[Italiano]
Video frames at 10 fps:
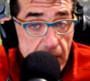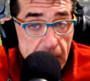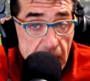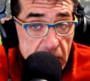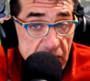
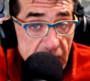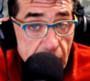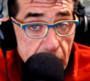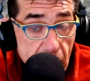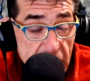Abbiamo Torre
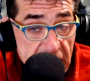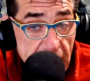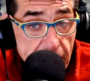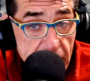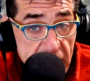Grossa
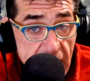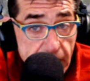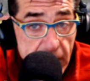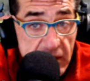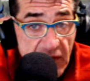che per un
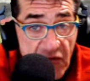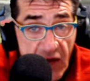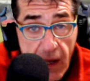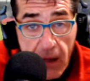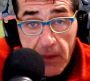tempo non ti
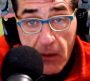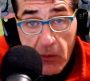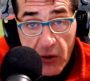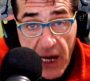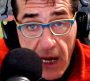fa, abbiamo
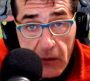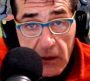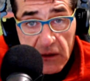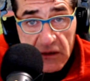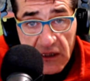Moreo che
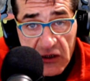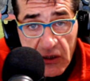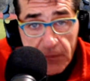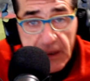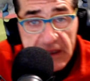è una scheggia
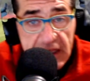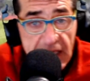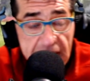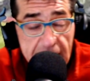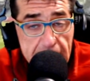
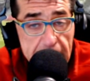impazzita.